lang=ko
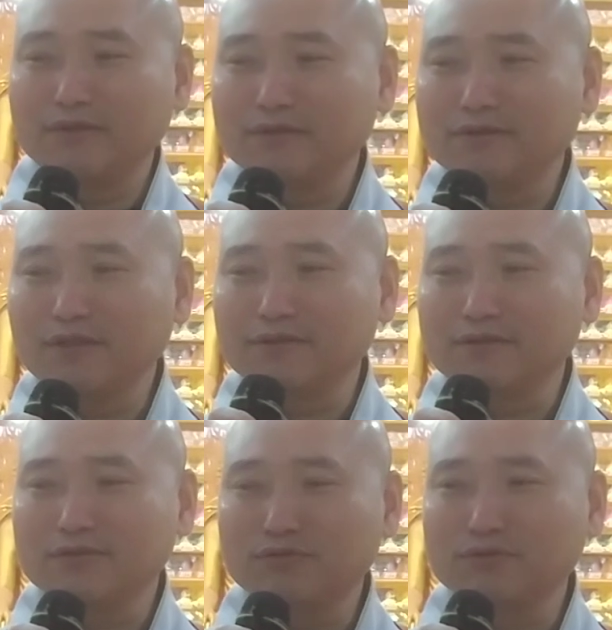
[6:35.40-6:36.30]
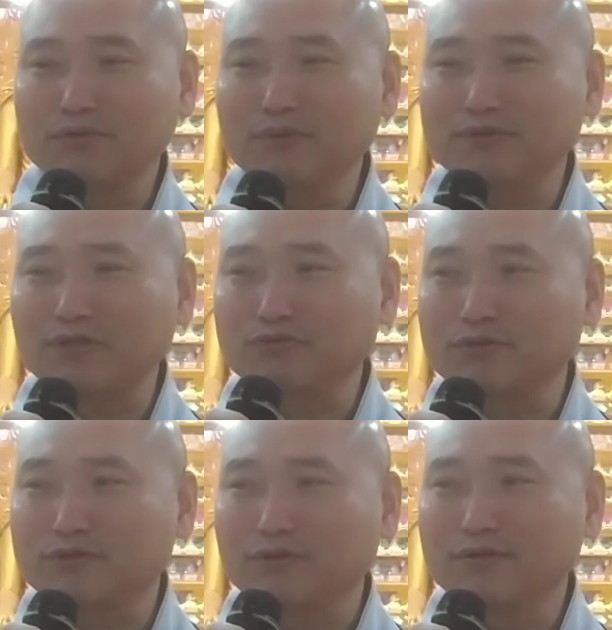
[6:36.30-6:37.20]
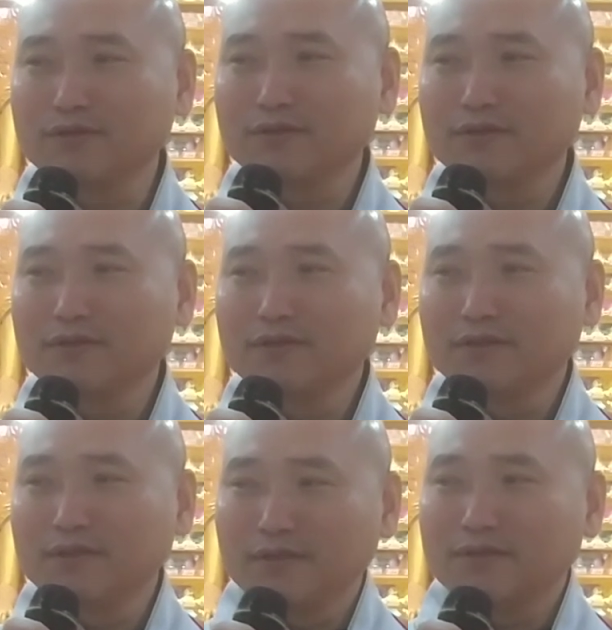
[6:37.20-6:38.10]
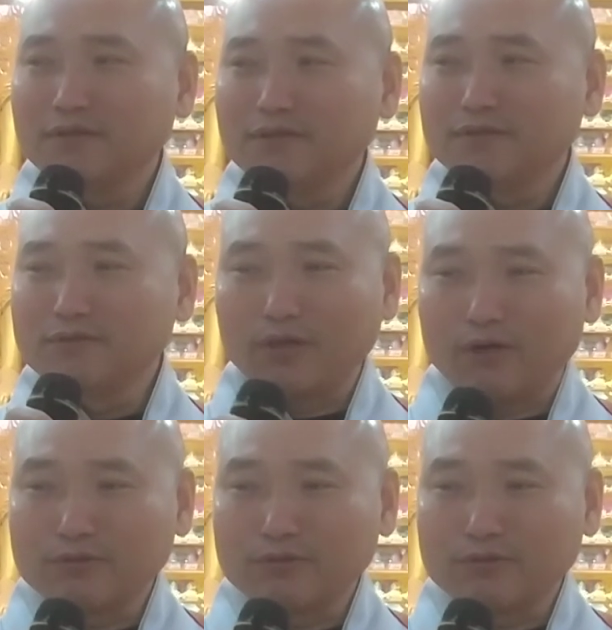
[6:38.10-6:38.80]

일제를 수천 명 쏴죽였어. 야